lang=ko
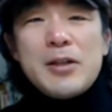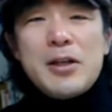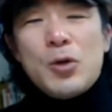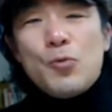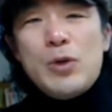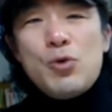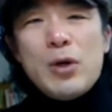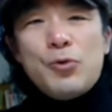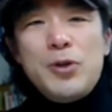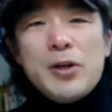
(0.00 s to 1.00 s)
체력
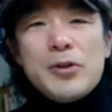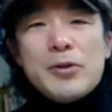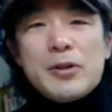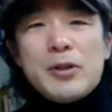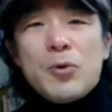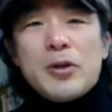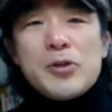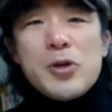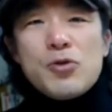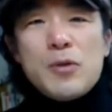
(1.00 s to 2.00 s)
위주의 훈련 그리고
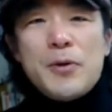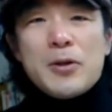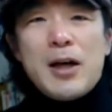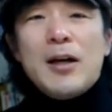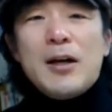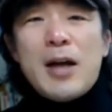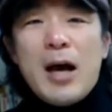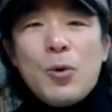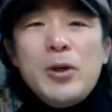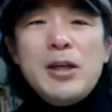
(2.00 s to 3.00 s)
그런 전술을
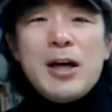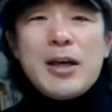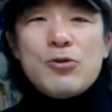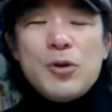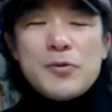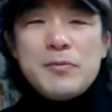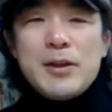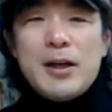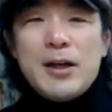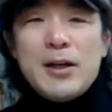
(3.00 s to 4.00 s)
폈다라고 이야기할 수는
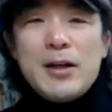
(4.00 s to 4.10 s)
없습니다.